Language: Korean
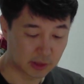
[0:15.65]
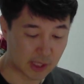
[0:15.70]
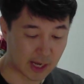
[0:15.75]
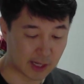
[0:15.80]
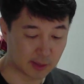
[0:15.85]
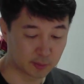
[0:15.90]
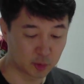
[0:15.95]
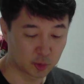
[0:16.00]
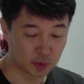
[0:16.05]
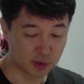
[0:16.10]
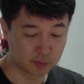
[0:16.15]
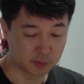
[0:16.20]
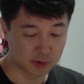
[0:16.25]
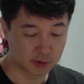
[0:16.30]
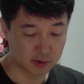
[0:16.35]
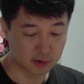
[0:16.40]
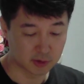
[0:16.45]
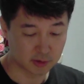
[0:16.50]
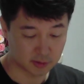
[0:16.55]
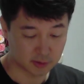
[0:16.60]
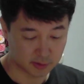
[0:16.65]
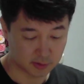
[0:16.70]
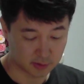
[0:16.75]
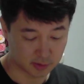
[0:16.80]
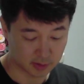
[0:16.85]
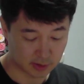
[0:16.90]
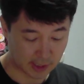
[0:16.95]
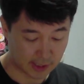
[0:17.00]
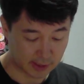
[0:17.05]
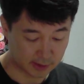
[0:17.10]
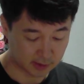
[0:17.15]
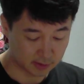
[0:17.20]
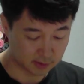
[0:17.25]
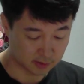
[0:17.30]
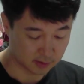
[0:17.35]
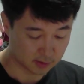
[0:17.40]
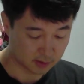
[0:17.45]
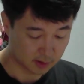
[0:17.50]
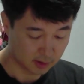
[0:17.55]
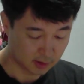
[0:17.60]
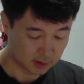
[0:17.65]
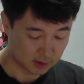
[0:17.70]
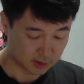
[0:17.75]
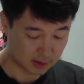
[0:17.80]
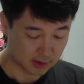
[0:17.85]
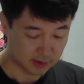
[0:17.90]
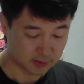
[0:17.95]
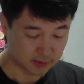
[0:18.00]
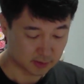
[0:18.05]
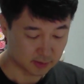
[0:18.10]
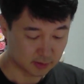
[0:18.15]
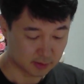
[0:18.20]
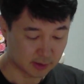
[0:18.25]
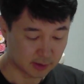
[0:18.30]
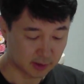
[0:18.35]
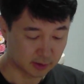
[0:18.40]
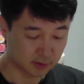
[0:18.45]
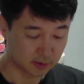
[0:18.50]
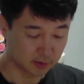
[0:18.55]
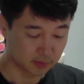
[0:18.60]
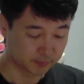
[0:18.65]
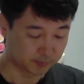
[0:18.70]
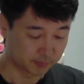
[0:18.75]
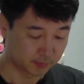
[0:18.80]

아메이 비즈니스 가이드, 덱스터 예거,